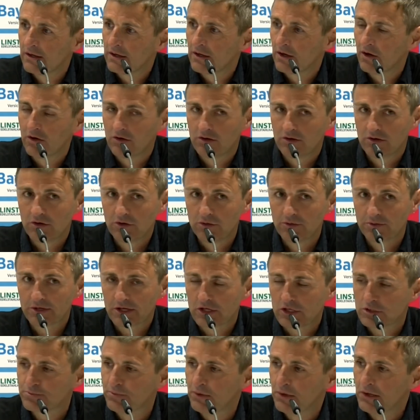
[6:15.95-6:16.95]
ja,
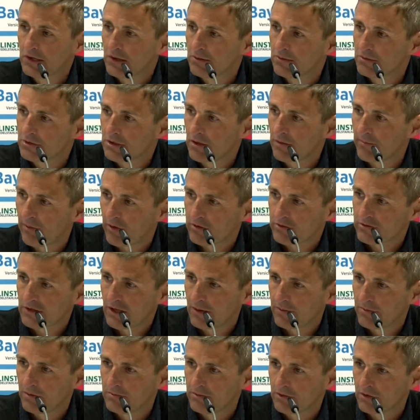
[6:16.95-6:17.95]
rübergespielt haben und den Pass,
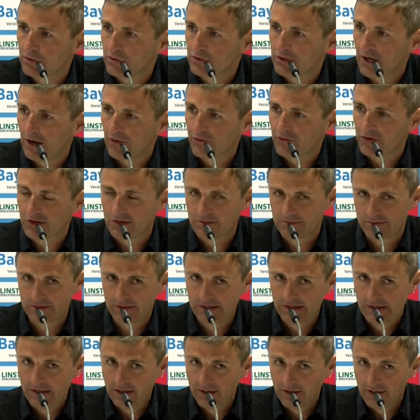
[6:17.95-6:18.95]
glaube ich, haben wir gut aufgenommen